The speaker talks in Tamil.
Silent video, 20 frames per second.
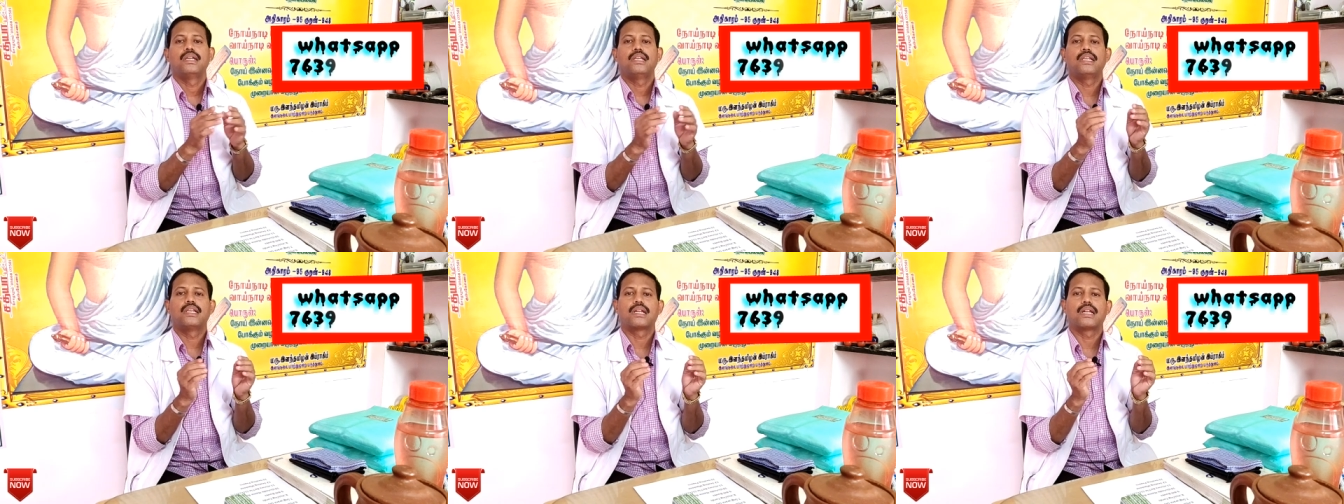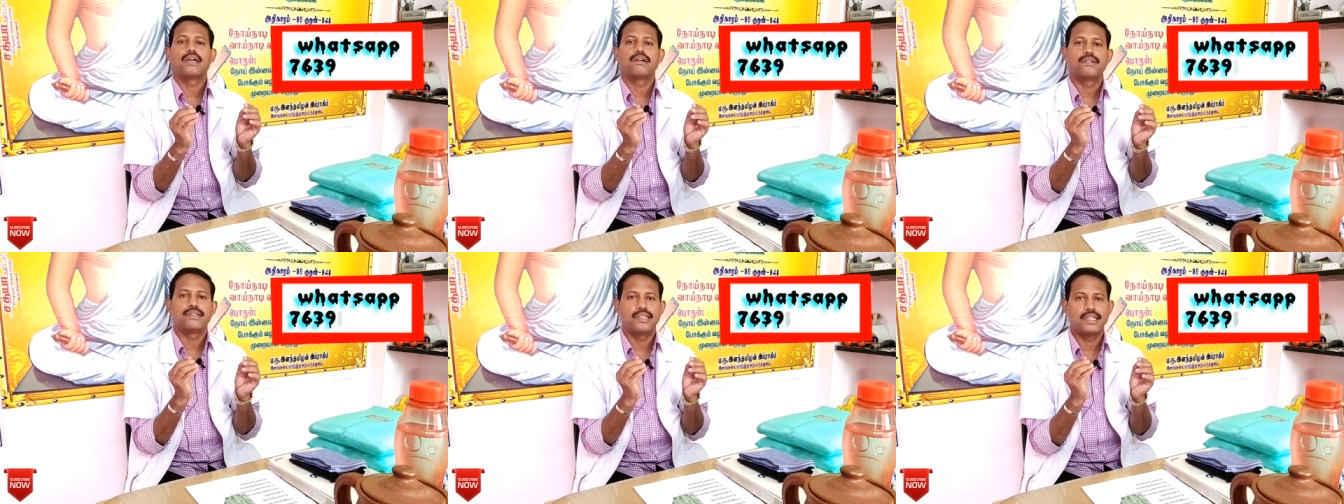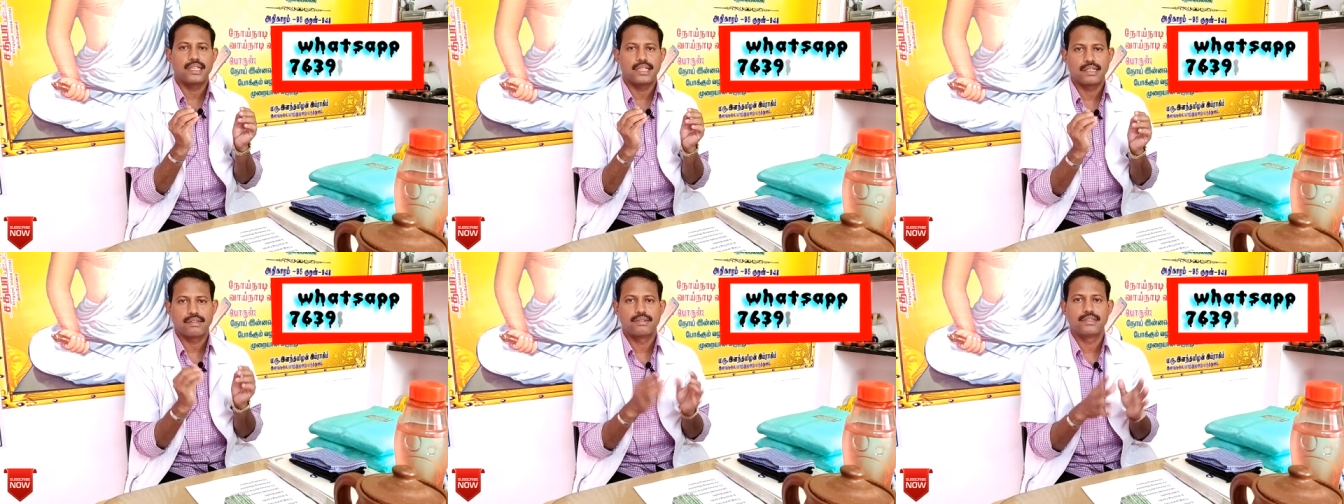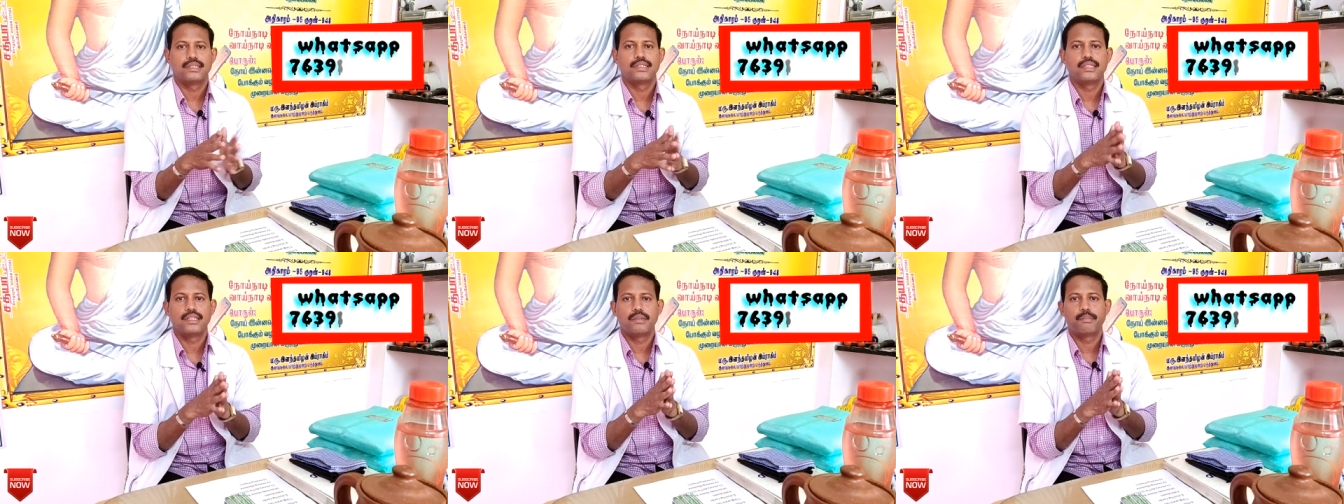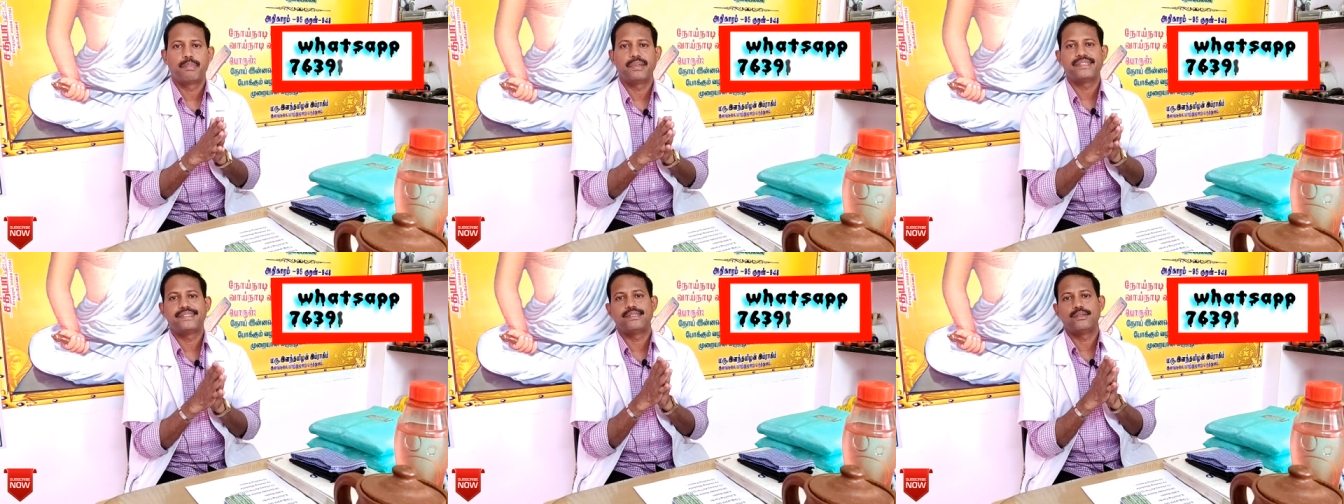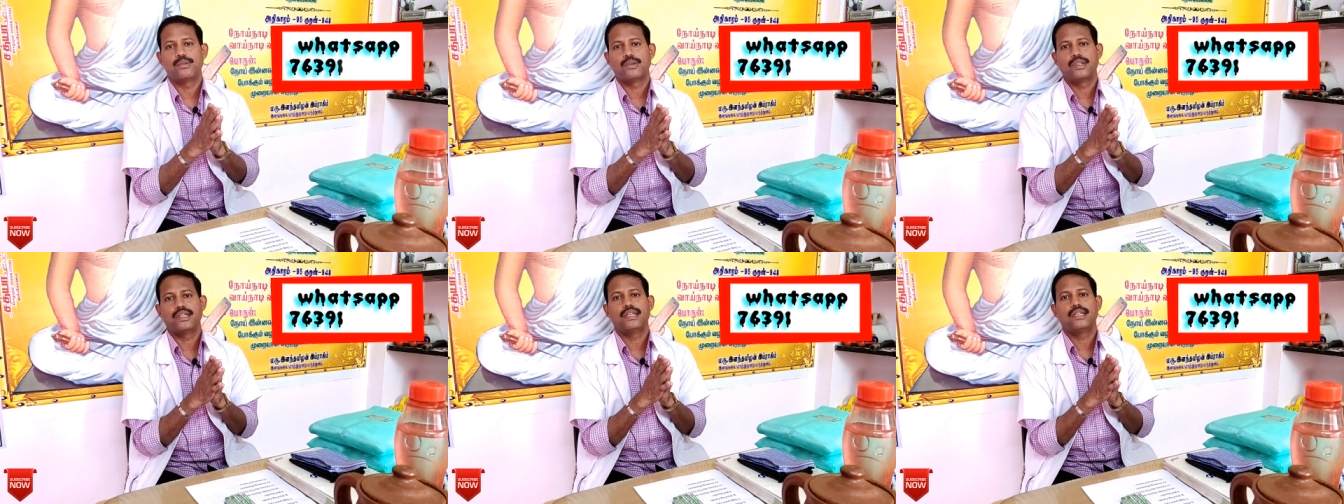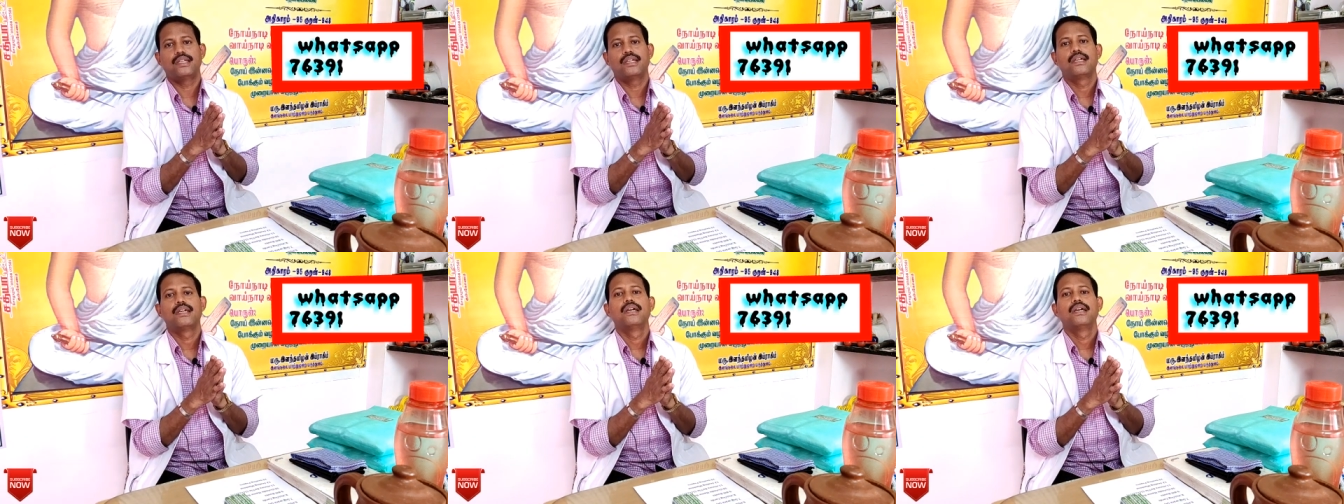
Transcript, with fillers: இல்லைனா வந்து எனக்கு வந்து பிசிஓடி